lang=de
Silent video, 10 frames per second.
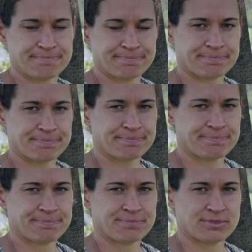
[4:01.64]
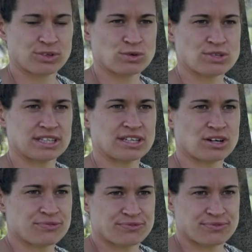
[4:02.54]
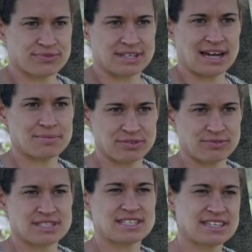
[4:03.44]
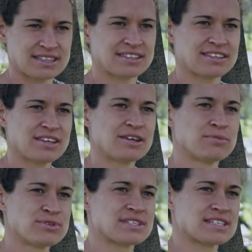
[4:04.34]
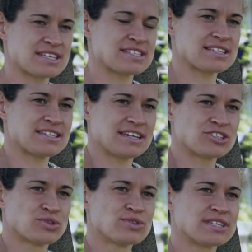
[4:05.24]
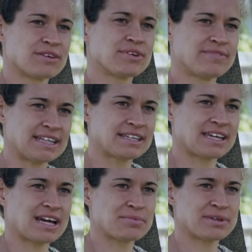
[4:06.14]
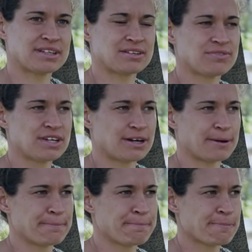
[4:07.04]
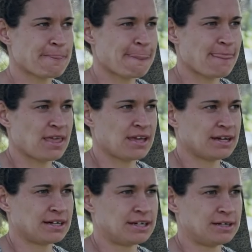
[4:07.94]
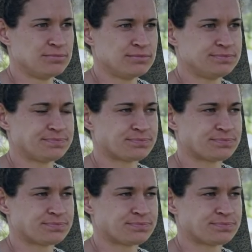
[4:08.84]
mh, mm, großartig auf die Arbeit verzichten müssen. Das heißt, er hat schon sehr viel weitergearbeitet. Wir haben, ähm,